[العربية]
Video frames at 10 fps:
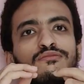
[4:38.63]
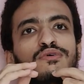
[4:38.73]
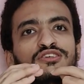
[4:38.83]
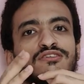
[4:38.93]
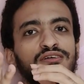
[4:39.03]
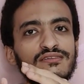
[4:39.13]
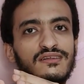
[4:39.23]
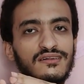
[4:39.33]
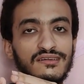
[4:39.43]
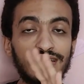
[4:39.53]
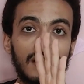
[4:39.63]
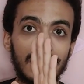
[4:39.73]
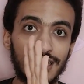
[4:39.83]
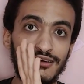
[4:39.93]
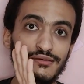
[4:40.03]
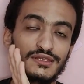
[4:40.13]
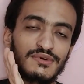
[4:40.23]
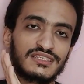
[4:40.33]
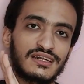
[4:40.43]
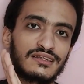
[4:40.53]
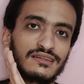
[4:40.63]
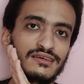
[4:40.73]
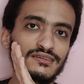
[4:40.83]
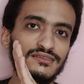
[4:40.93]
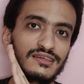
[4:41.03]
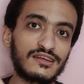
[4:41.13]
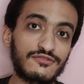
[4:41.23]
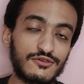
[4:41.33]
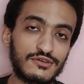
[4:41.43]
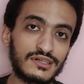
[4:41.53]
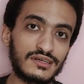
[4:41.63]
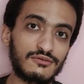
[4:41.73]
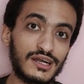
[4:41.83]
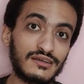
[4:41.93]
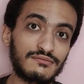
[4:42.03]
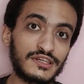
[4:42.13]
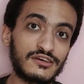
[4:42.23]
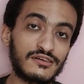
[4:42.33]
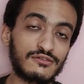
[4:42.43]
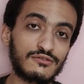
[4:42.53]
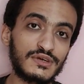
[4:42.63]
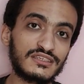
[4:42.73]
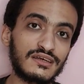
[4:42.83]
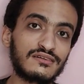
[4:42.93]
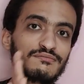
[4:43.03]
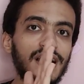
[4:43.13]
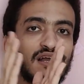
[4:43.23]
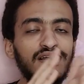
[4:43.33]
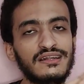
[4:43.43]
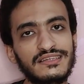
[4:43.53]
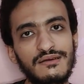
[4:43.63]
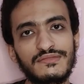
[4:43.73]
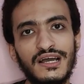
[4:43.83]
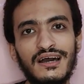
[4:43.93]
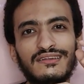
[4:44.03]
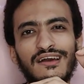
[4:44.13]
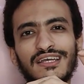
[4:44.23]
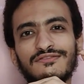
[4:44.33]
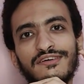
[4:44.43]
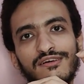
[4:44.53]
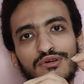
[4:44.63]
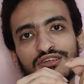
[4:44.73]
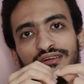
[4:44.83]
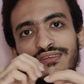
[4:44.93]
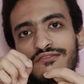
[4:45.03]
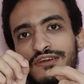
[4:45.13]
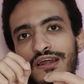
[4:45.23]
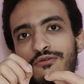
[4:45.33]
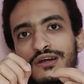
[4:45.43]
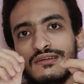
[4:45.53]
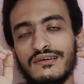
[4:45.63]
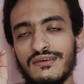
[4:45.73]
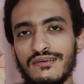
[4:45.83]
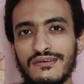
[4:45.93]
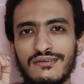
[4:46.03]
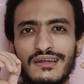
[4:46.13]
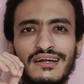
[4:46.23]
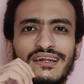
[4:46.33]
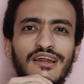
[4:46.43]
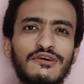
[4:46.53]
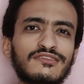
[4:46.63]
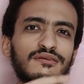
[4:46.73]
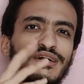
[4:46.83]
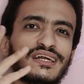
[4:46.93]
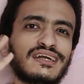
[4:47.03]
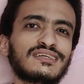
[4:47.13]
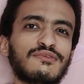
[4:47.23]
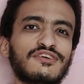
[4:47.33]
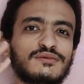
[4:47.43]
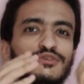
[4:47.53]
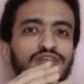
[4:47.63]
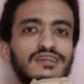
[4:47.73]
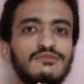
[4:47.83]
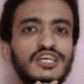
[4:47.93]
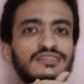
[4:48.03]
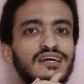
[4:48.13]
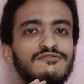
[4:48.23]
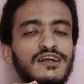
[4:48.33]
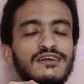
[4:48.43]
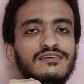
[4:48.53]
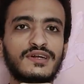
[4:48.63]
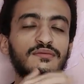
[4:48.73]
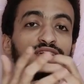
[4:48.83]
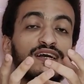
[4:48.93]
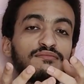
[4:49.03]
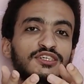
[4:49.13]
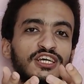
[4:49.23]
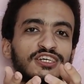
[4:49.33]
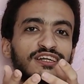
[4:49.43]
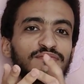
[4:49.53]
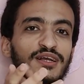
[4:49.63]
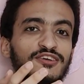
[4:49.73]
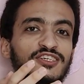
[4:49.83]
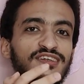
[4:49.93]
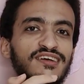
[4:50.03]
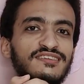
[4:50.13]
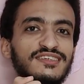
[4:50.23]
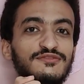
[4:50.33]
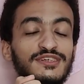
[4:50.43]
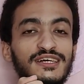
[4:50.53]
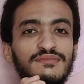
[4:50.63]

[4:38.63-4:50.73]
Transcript: بسيطة جدا لو جبت مثلا تليفون واحد مليار لون مثلا مع التاب ده هتلاحظ فرق بسيط جدا في الالوان لكن الالوان الطبيعيه عادي ما فيهاش مشكله مش هتضايق في حاجه كمان دعم الشاشه لل 120 هرتز فده